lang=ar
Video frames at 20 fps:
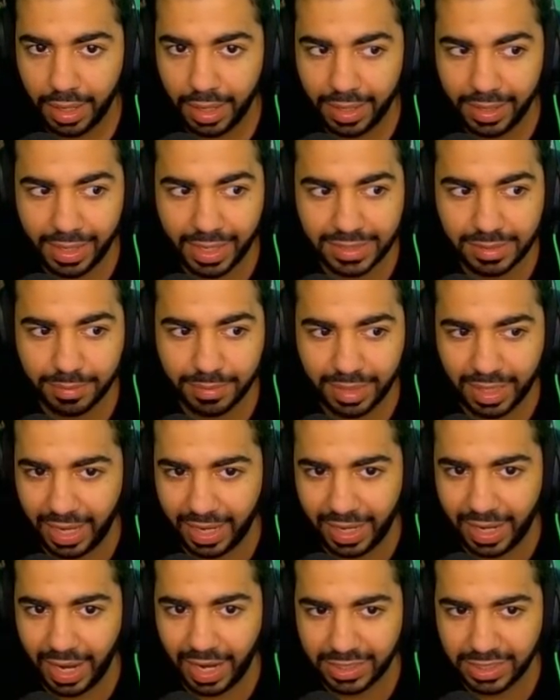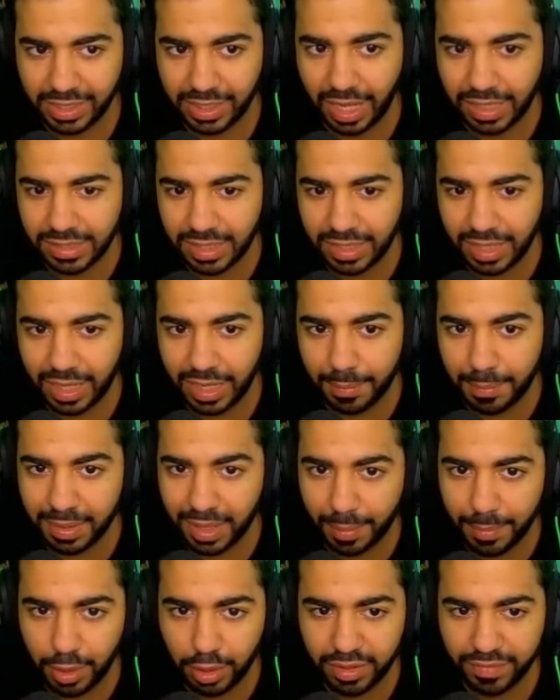لازم يعني عشان قصدي لما
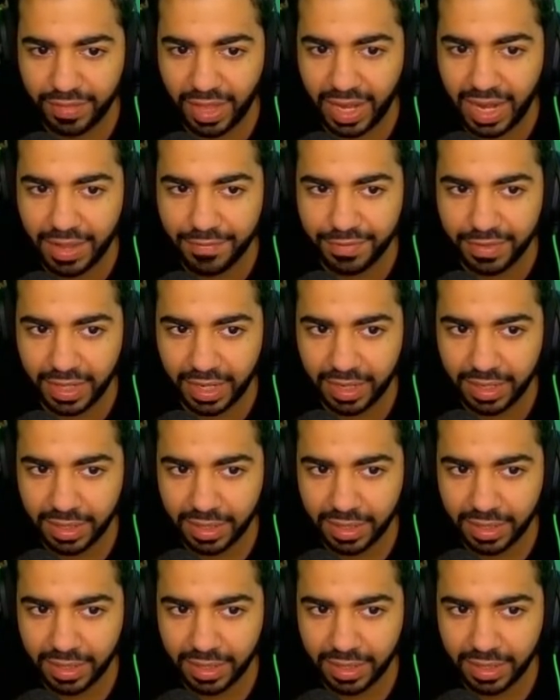تعمله تفتح القفل ده